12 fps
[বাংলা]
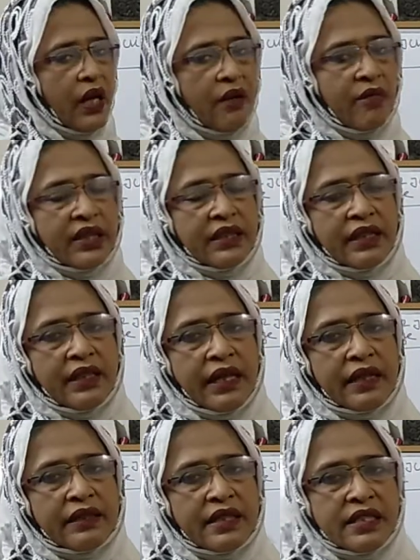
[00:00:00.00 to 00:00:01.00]
আমাদের
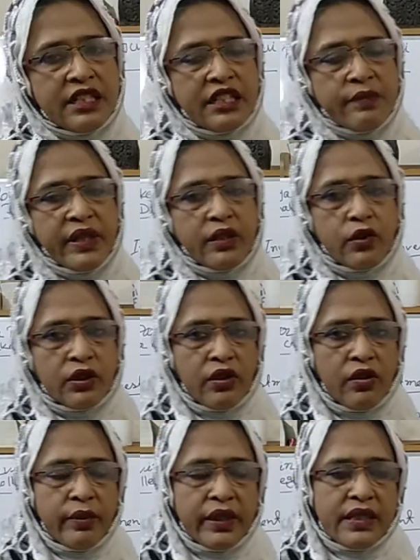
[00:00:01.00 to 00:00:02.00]
একটা জিনিস বের করতে
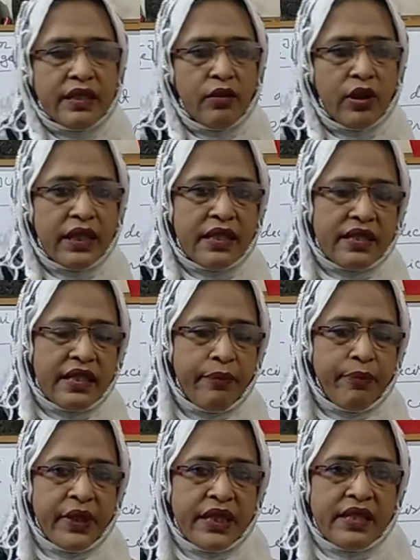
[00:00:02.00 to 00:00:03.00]
হবে যে হোয়াট ইজ
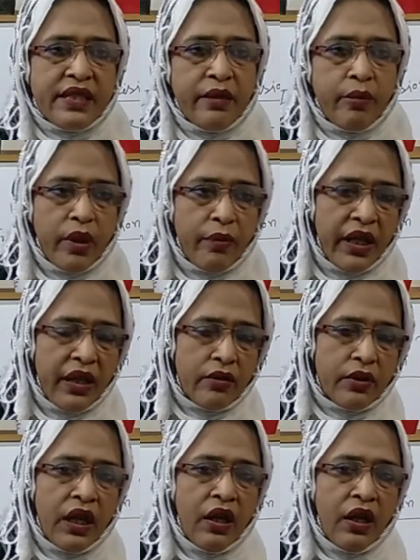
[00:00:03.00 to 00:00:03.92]
ডেপ্রিসিয়েবল ভ্যালু